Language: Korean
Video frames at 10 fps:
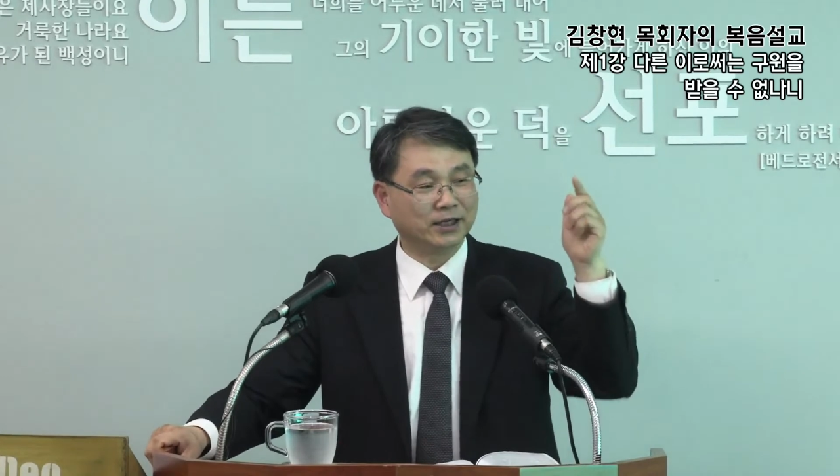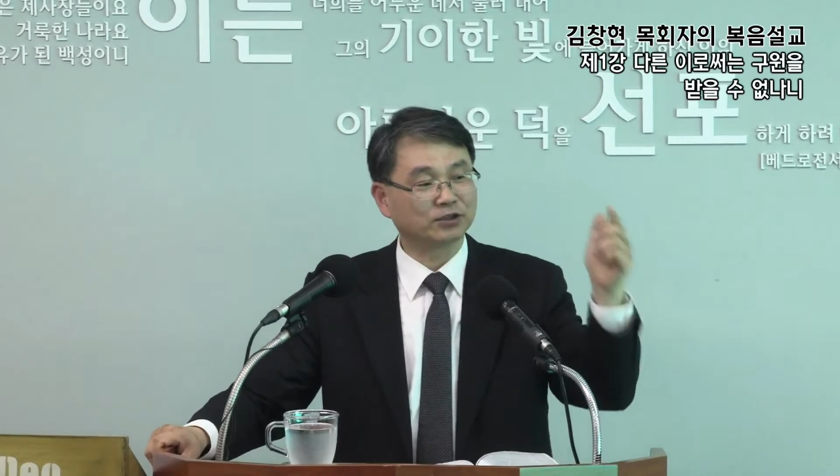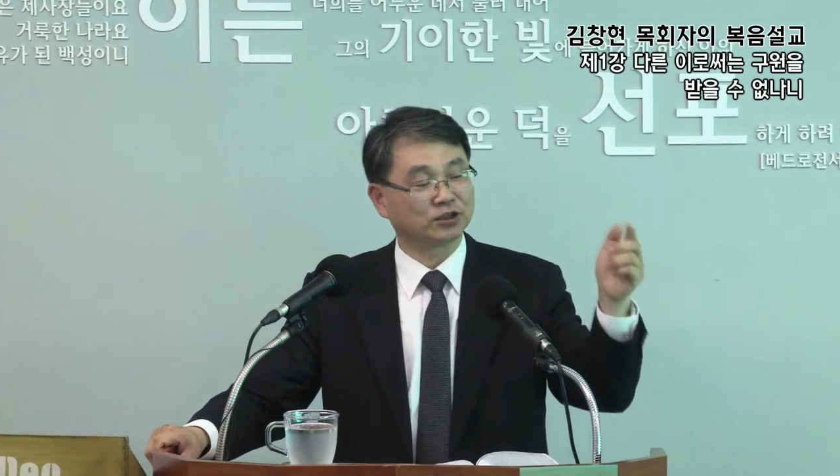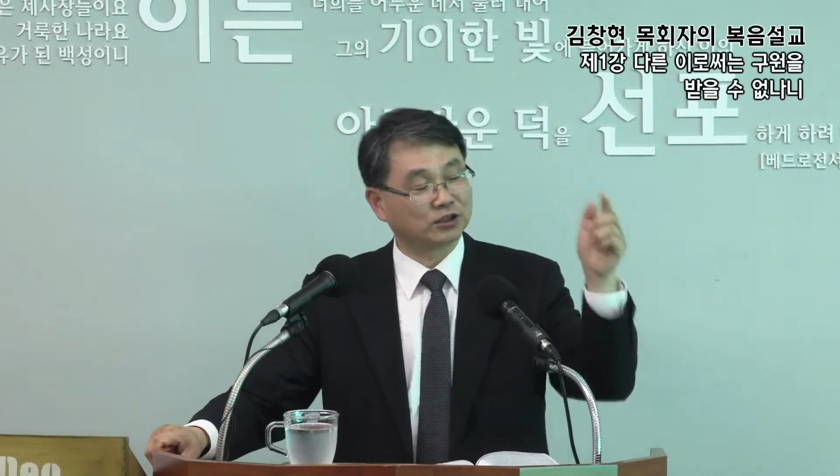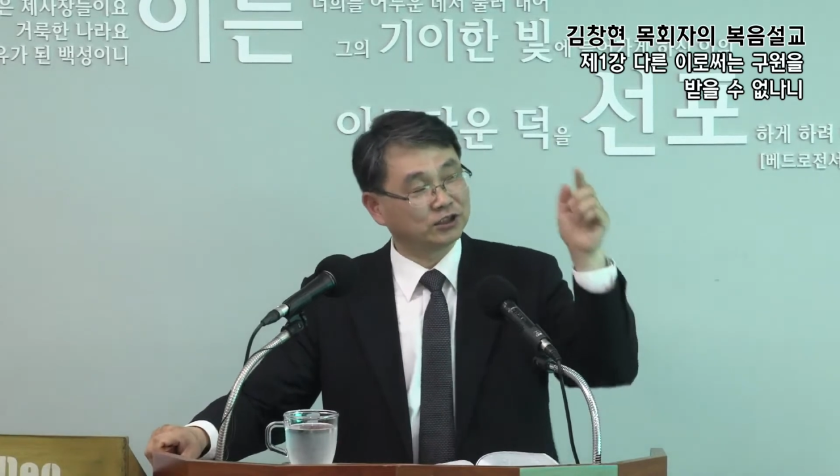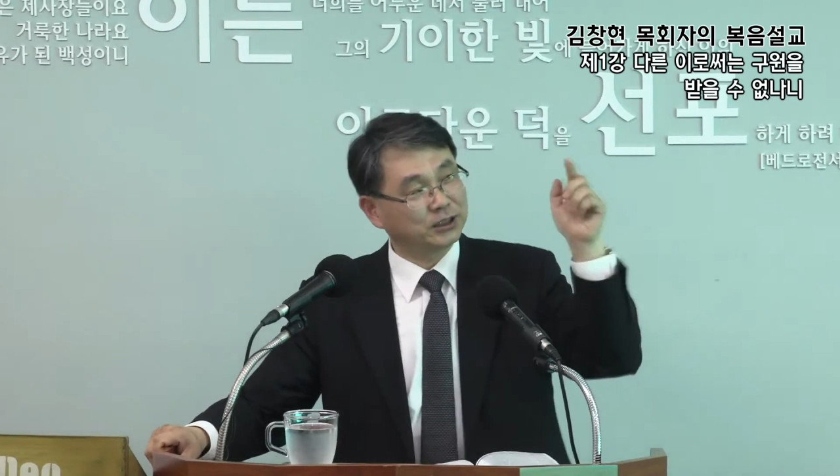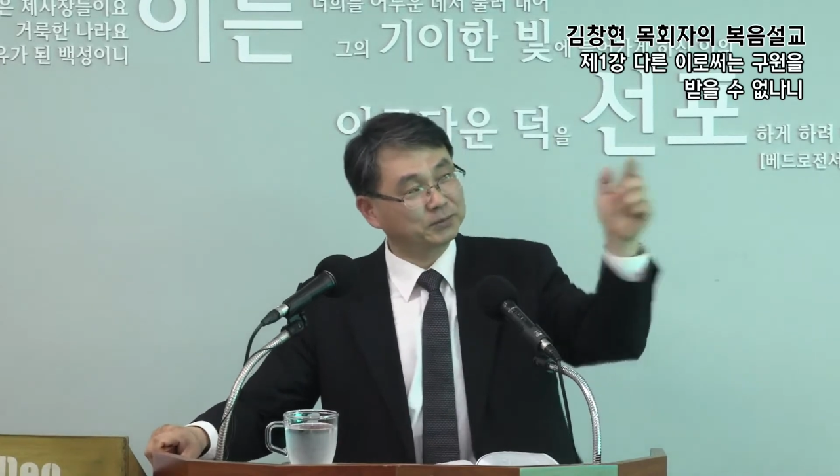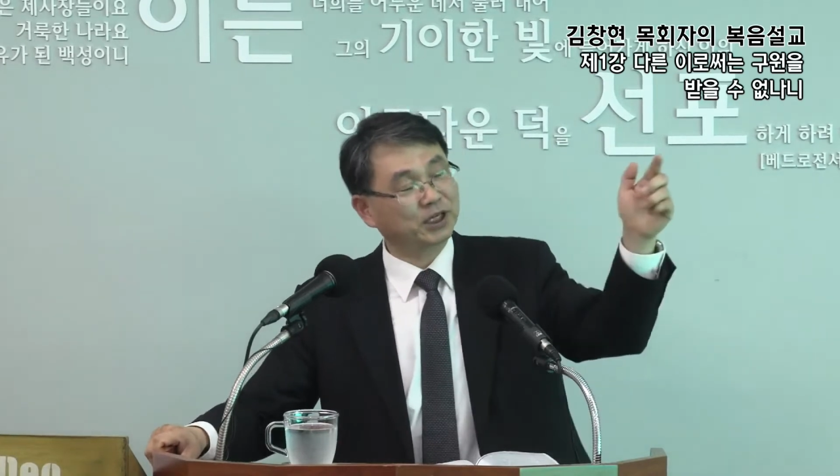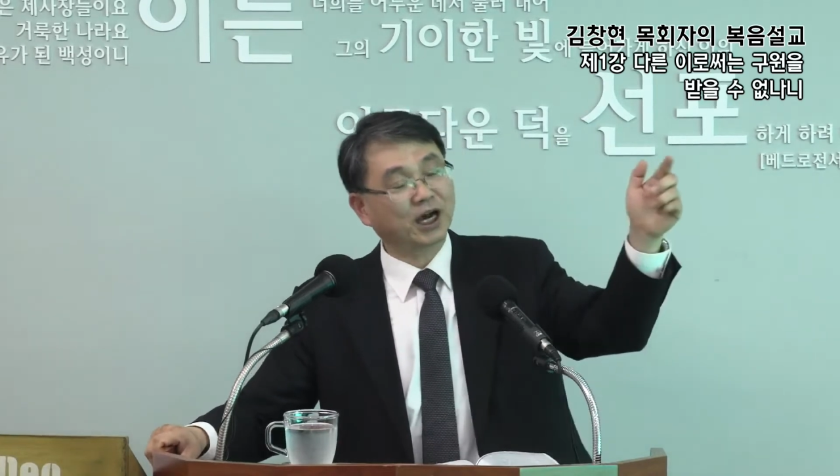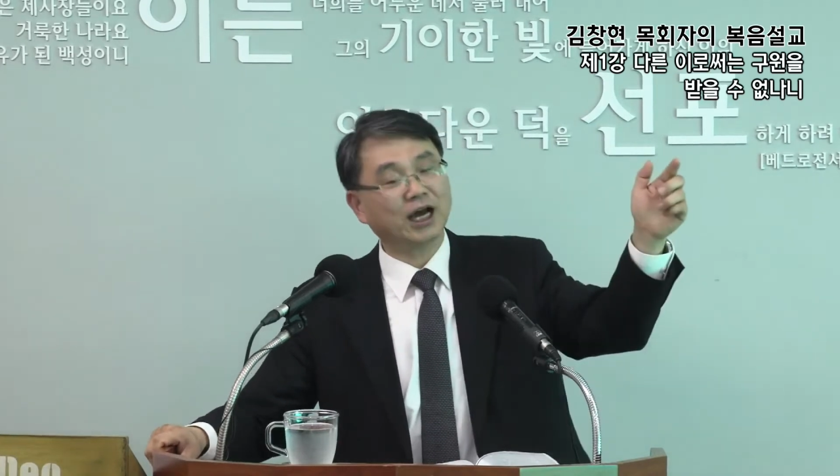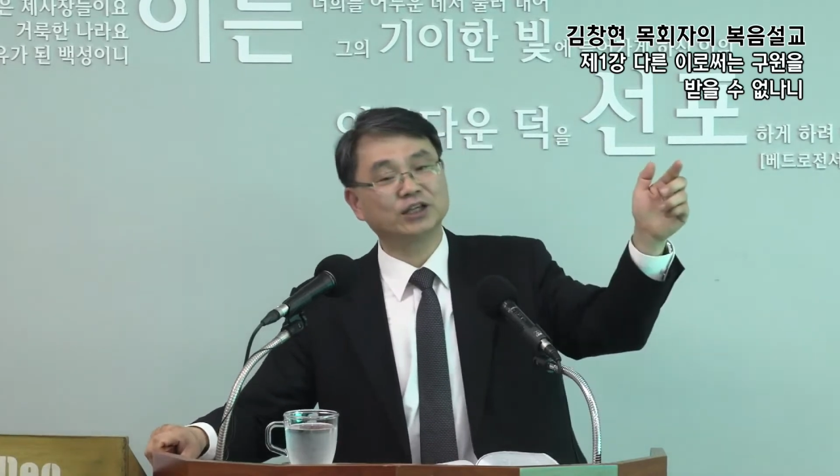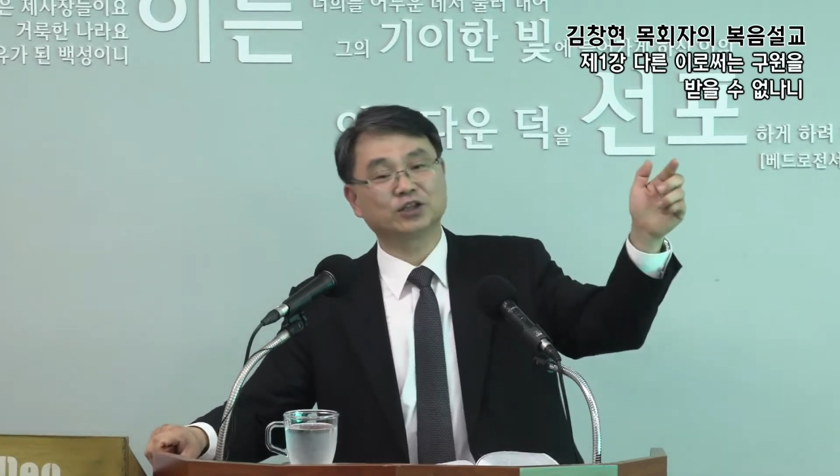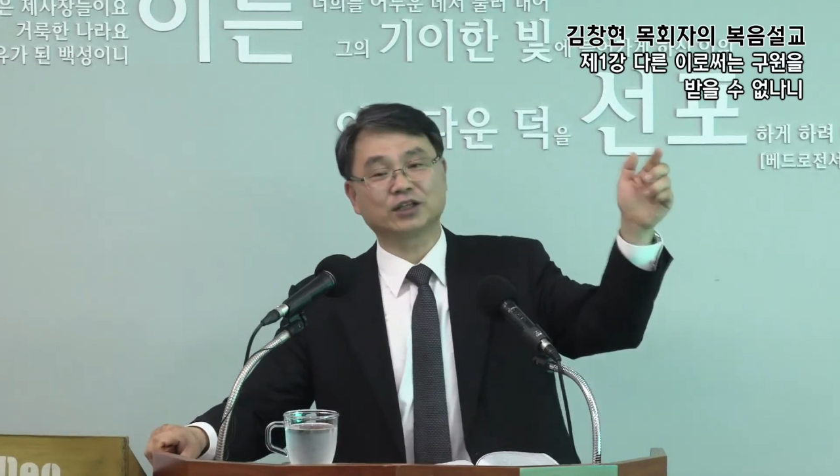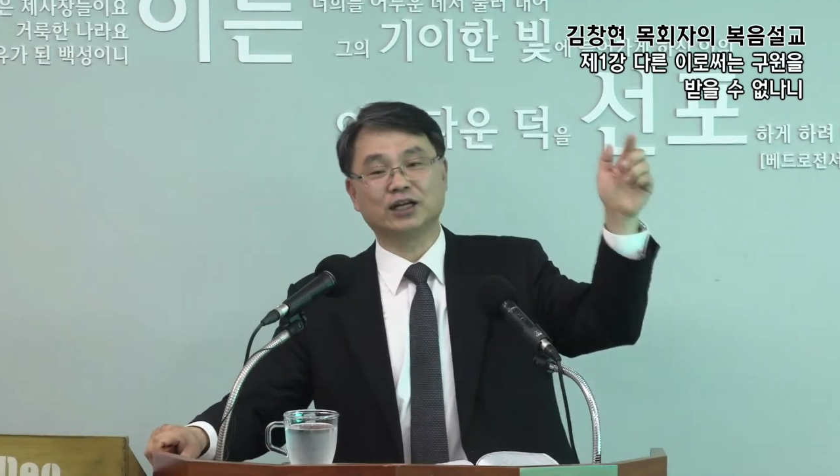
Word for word: 예, 그 십자가에서